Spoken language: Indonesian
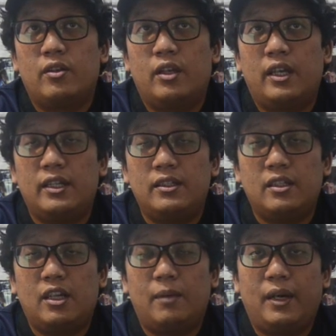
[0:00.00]

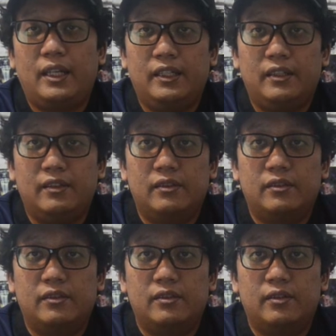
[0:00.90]
Erikson nggak main
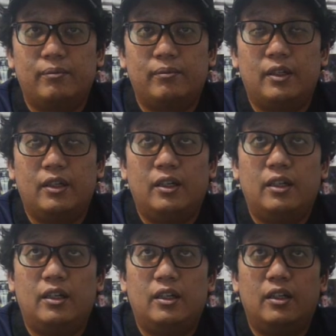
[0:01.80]

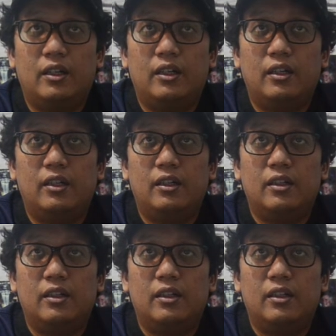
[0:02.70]
uh,